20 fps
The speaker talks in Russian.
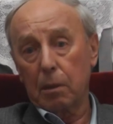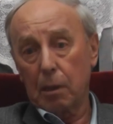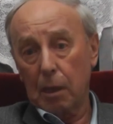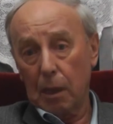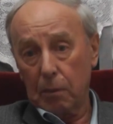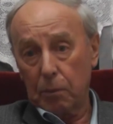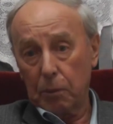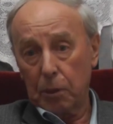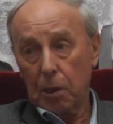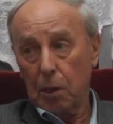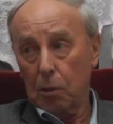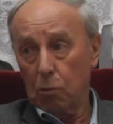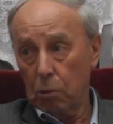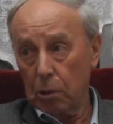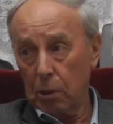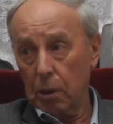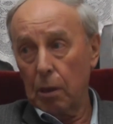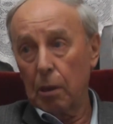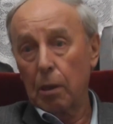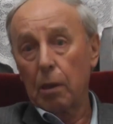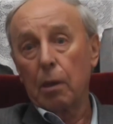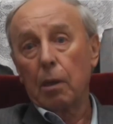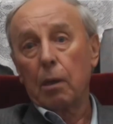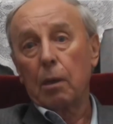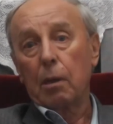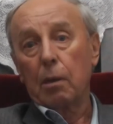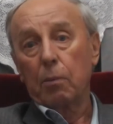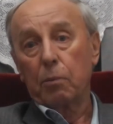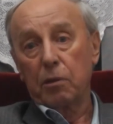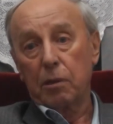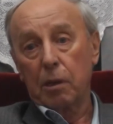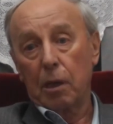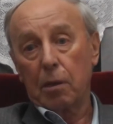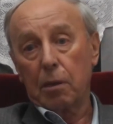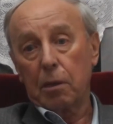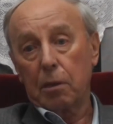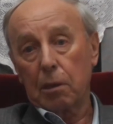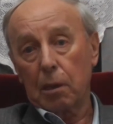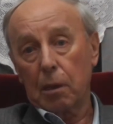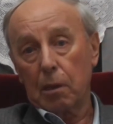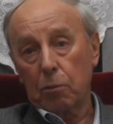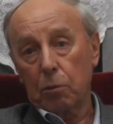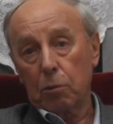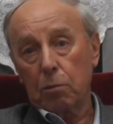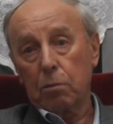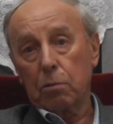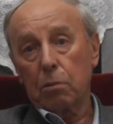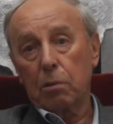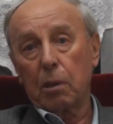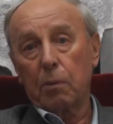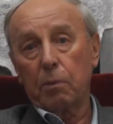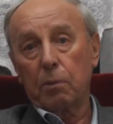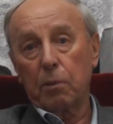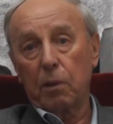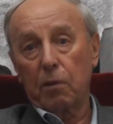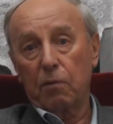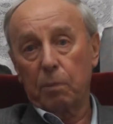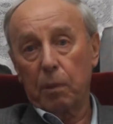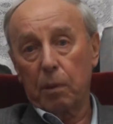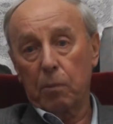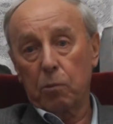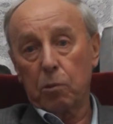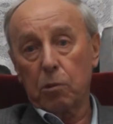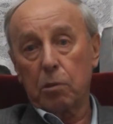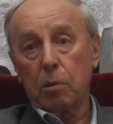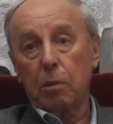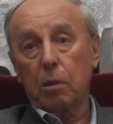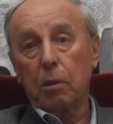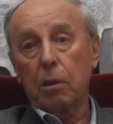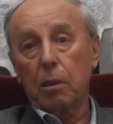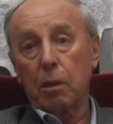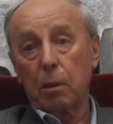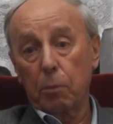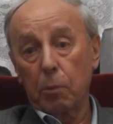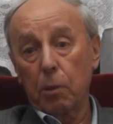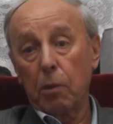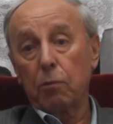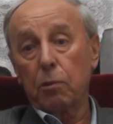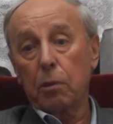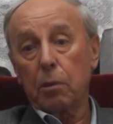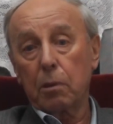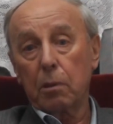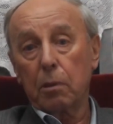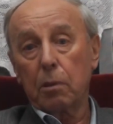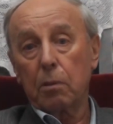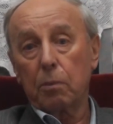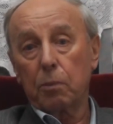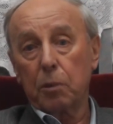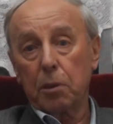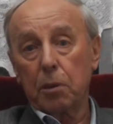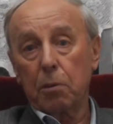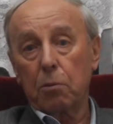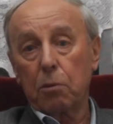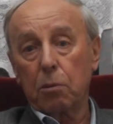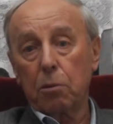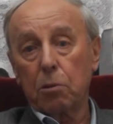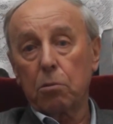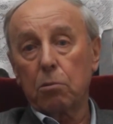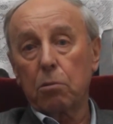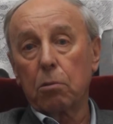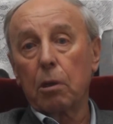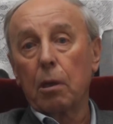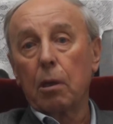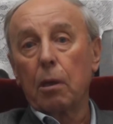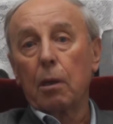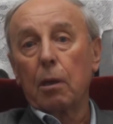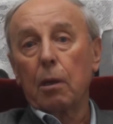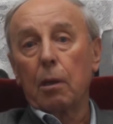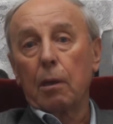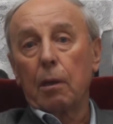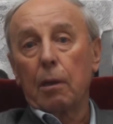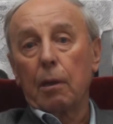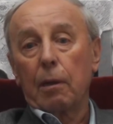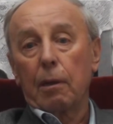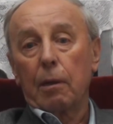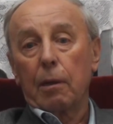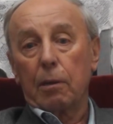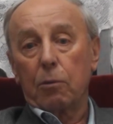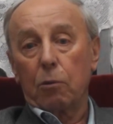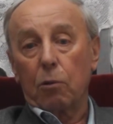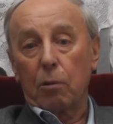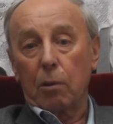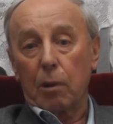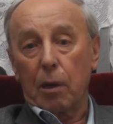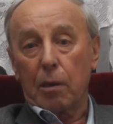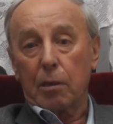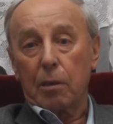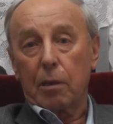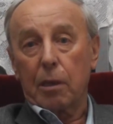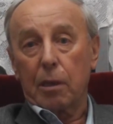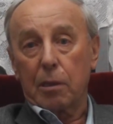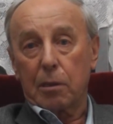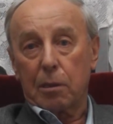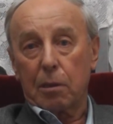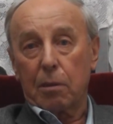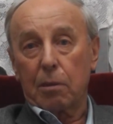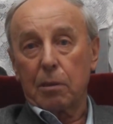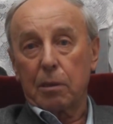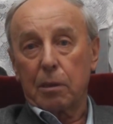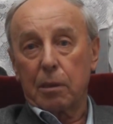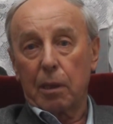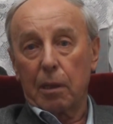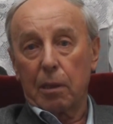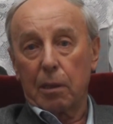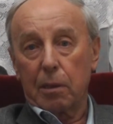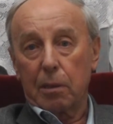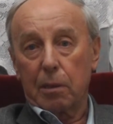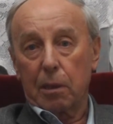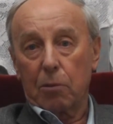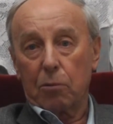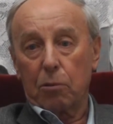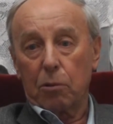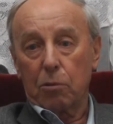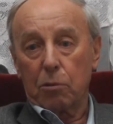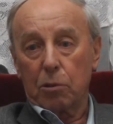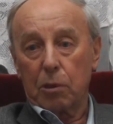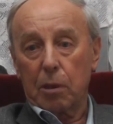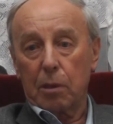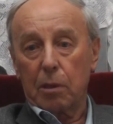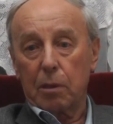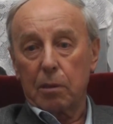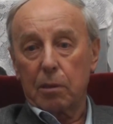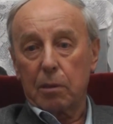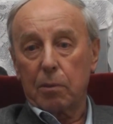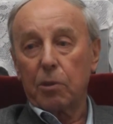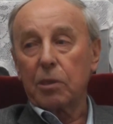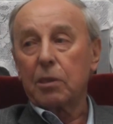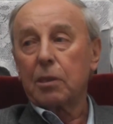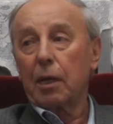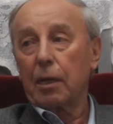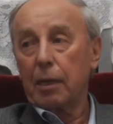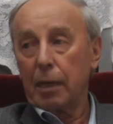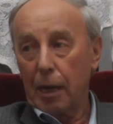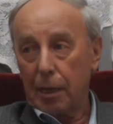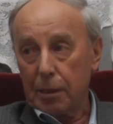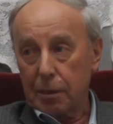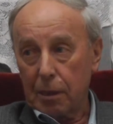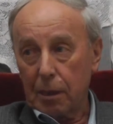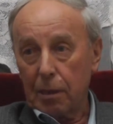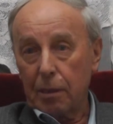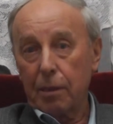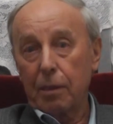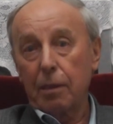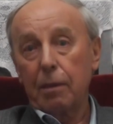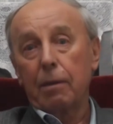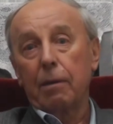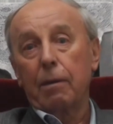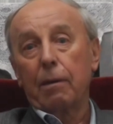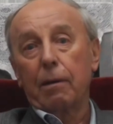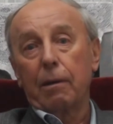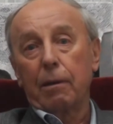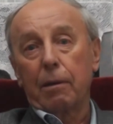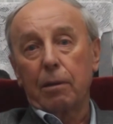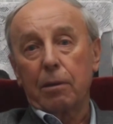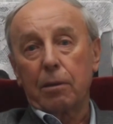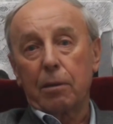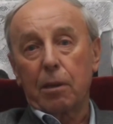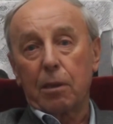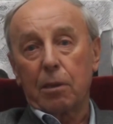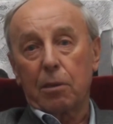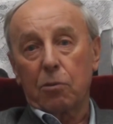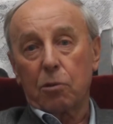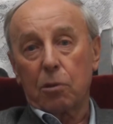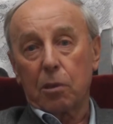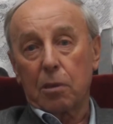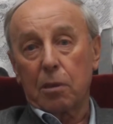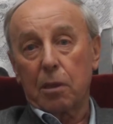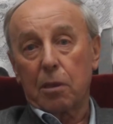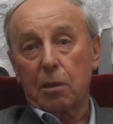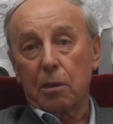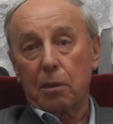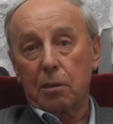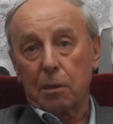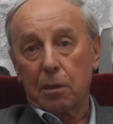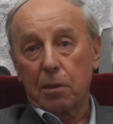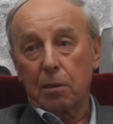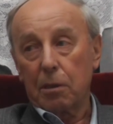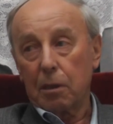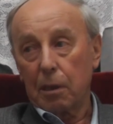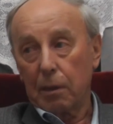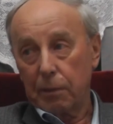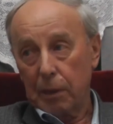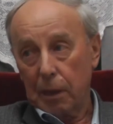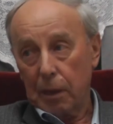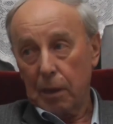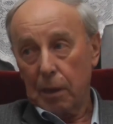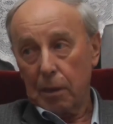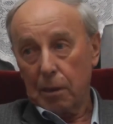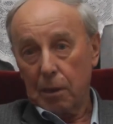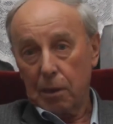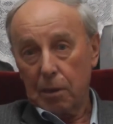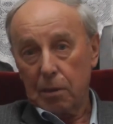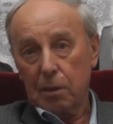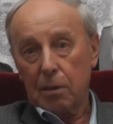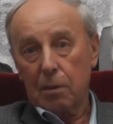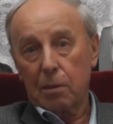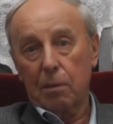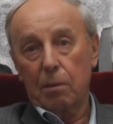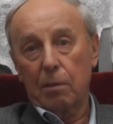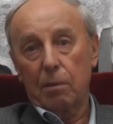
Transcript: как педагоги взяли их на работу сюда мне в помощники, и мы вот э, потихонечку э, оркестр сделали такой уже самостоятельный, где-то уже за 30 человек оркестр